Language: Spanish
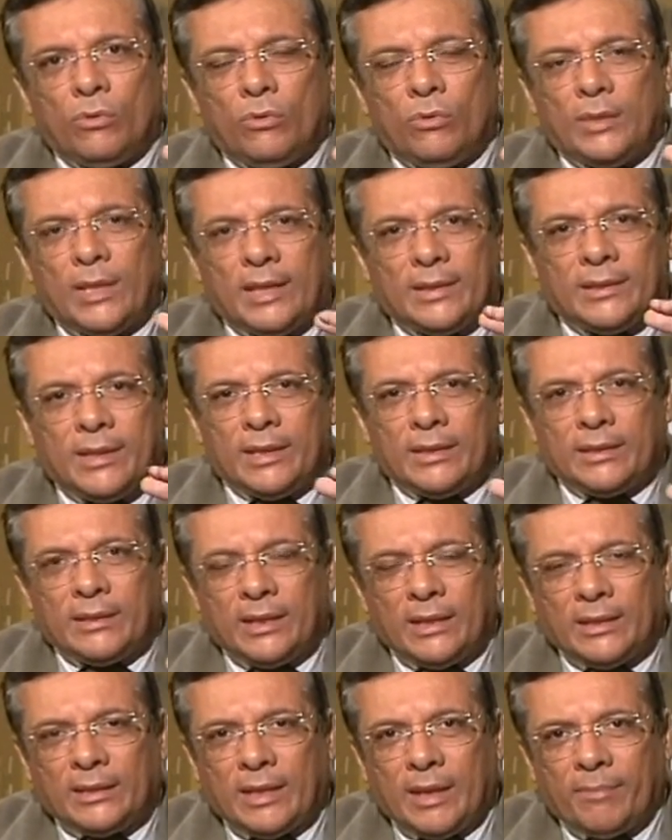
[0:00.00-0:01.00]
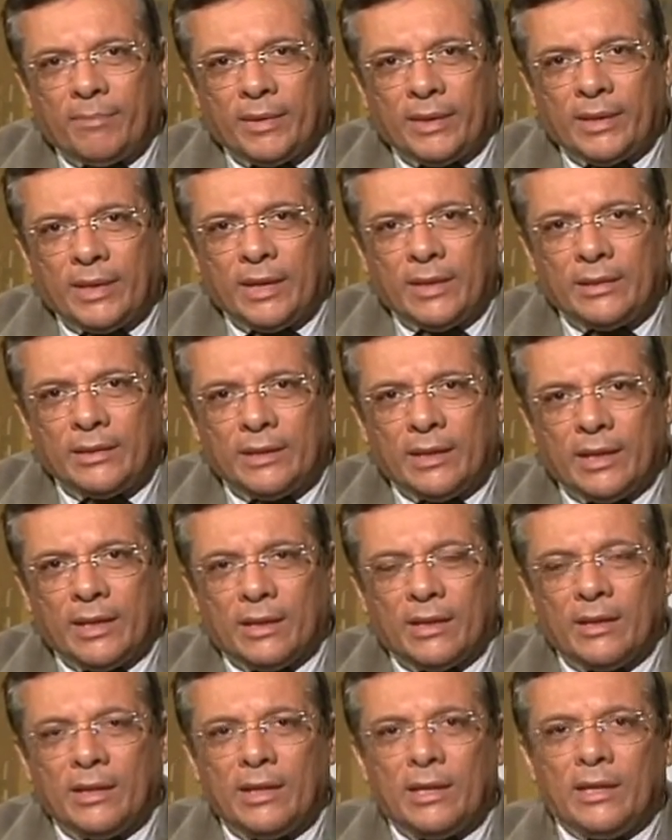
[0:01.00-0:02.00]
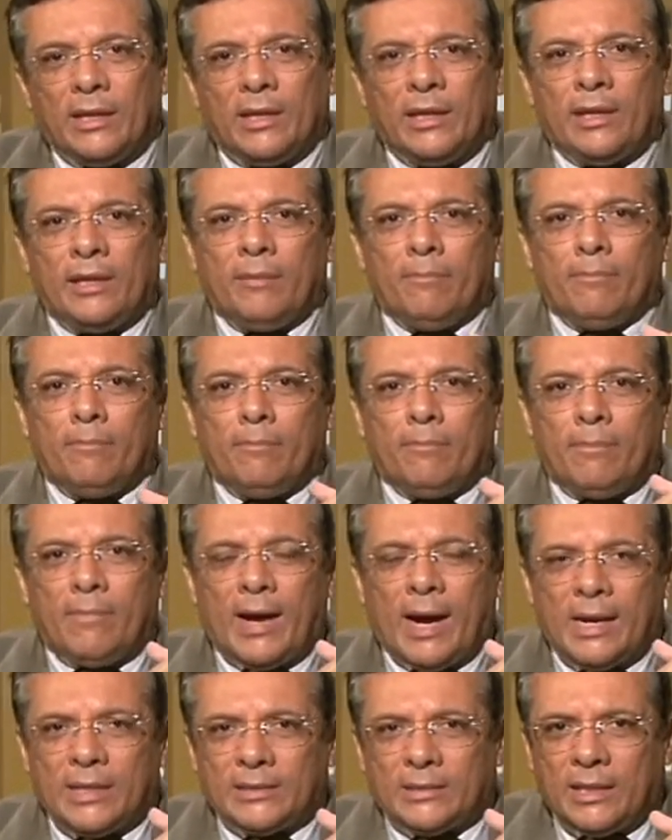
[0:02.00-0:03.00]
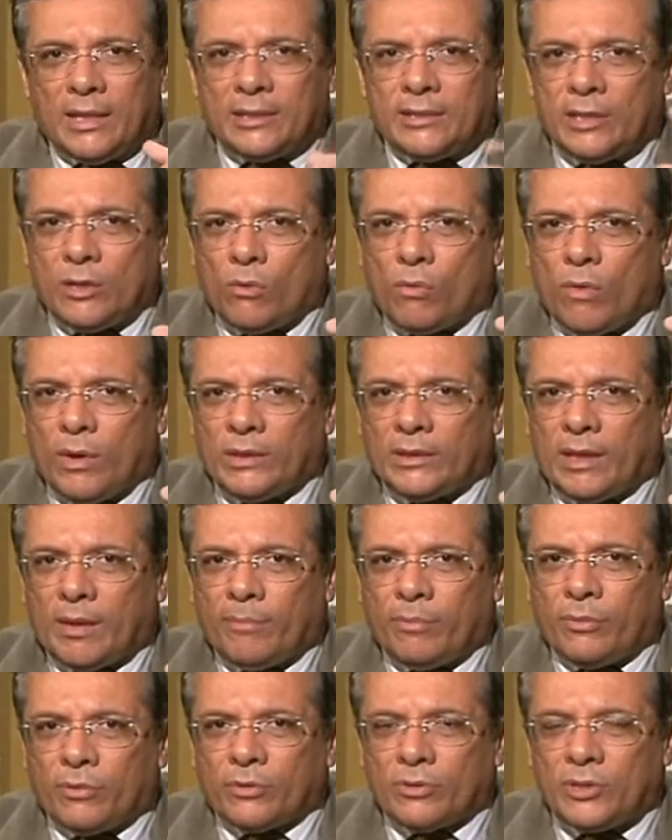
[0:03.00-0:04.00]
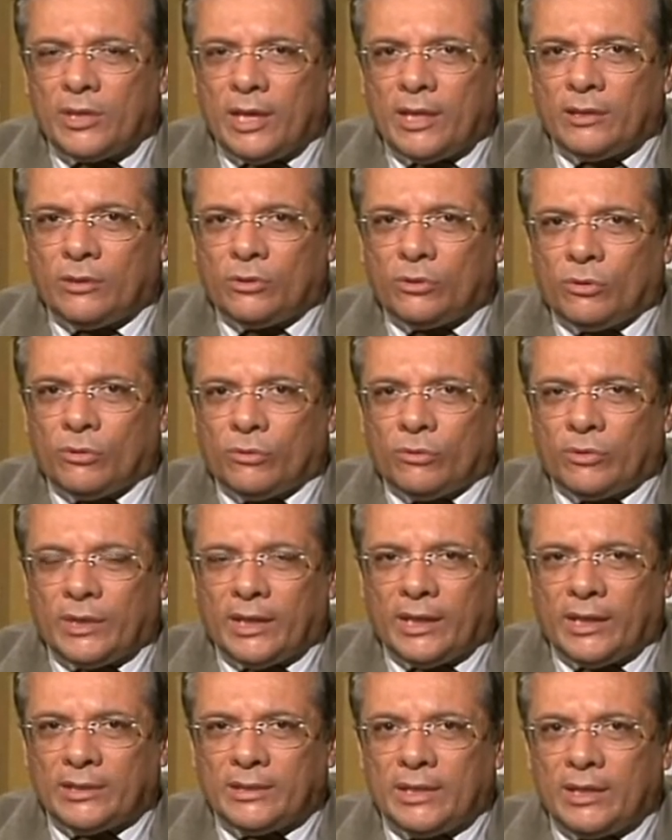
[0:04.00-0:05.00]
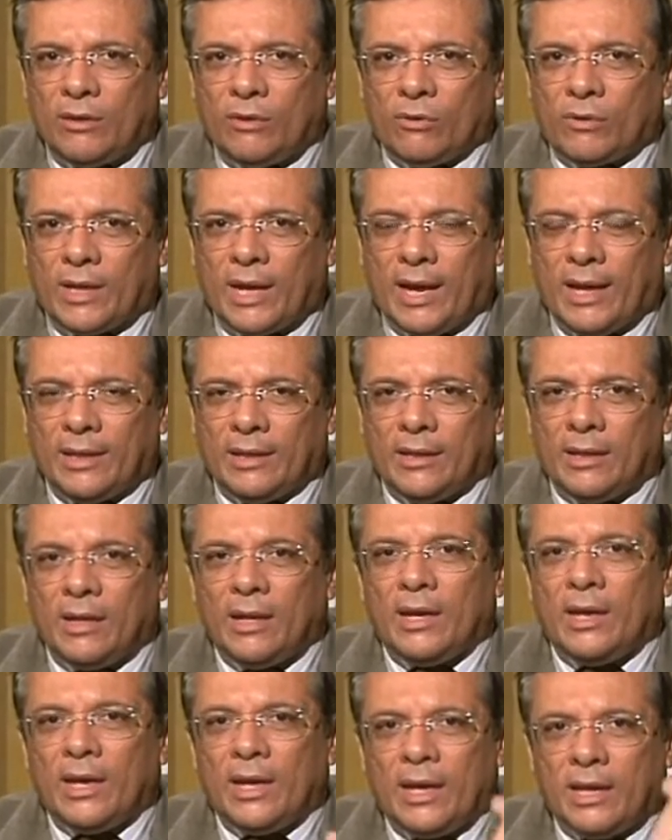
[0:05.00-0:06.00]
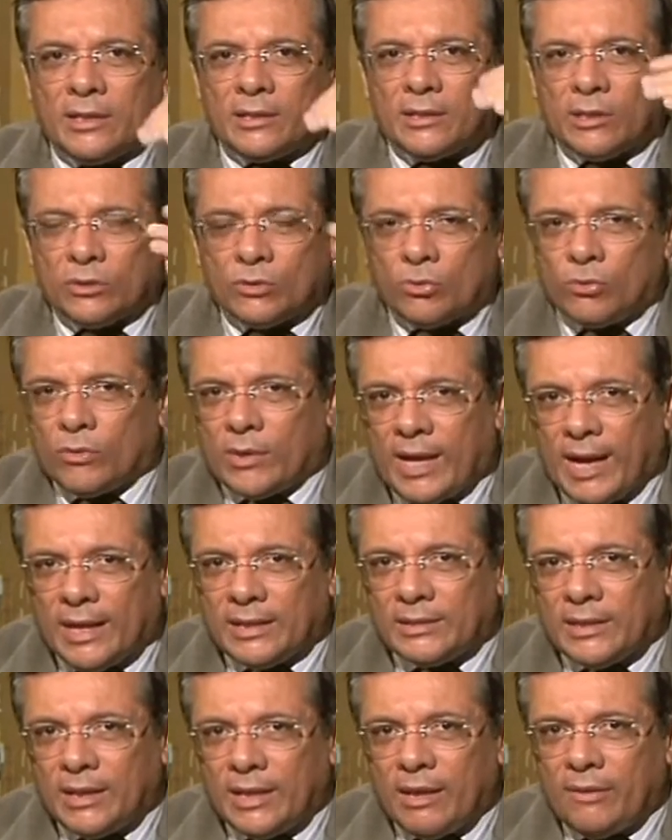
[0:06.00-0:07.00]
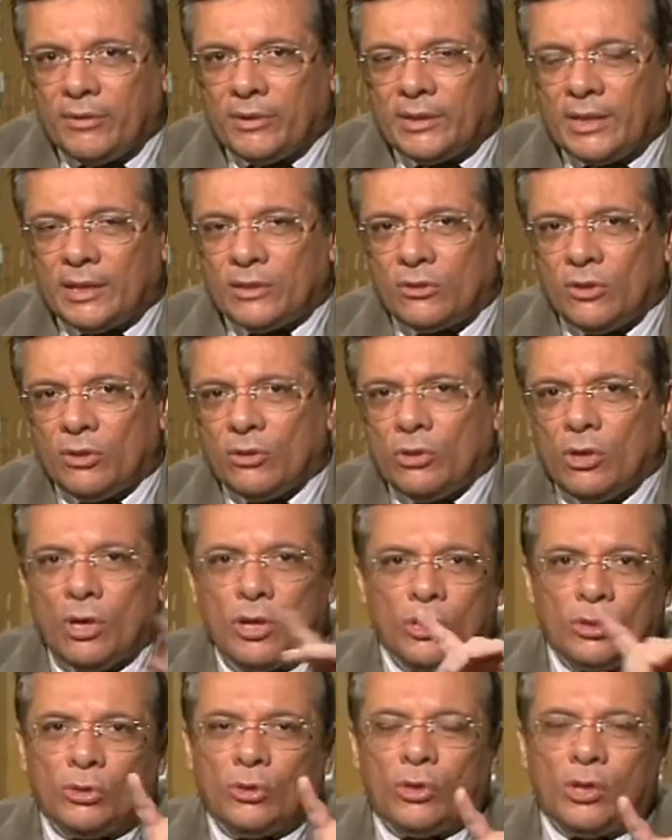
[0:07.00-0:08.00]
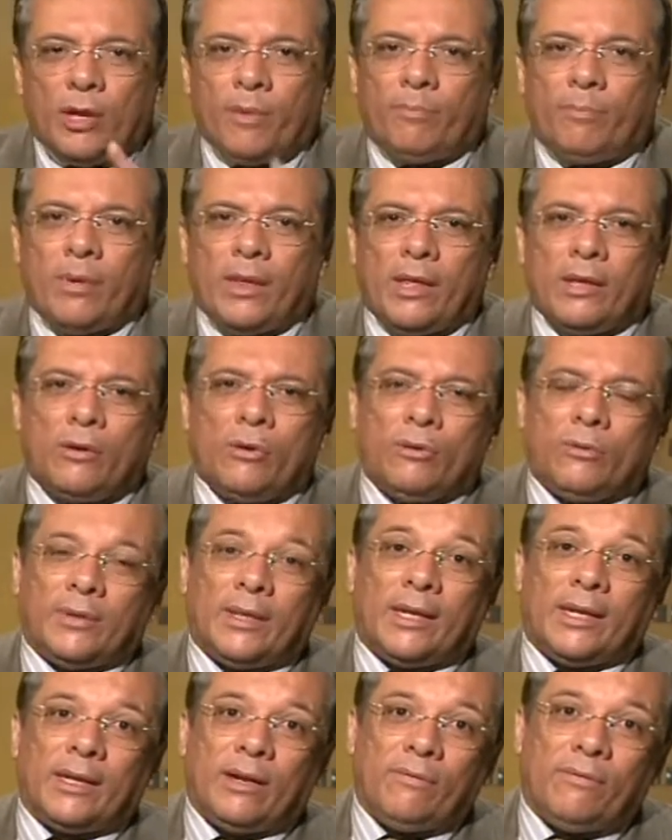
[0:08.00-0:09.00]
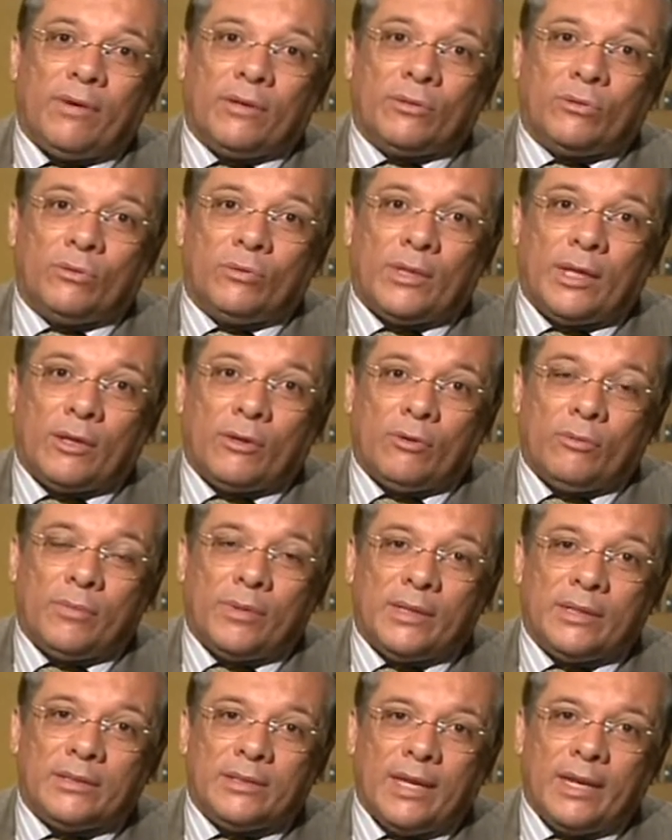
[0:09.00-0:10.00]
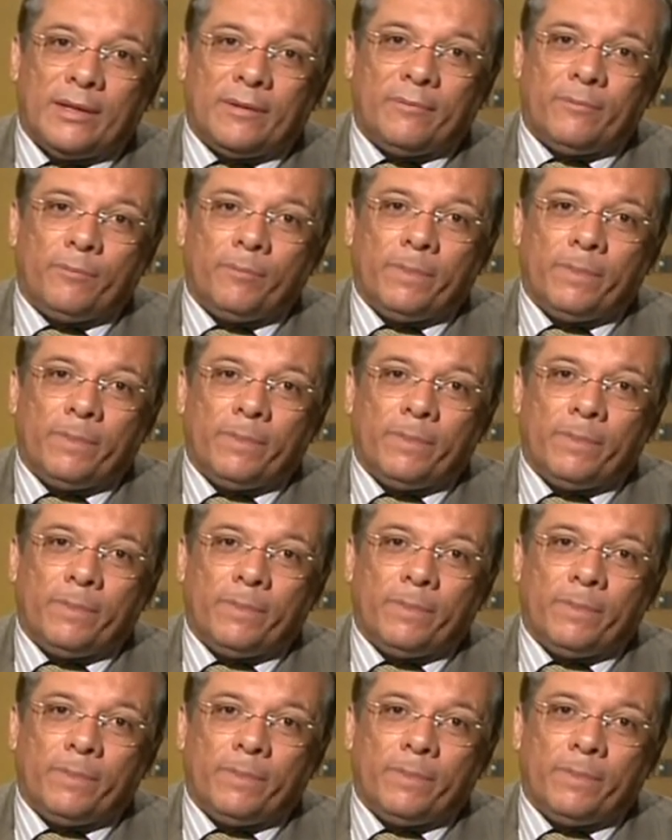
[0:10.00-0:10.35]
una tiendita pequeña y más del 50% de ese local es su casa de habitación, no le pueden cobrar la factura comercial.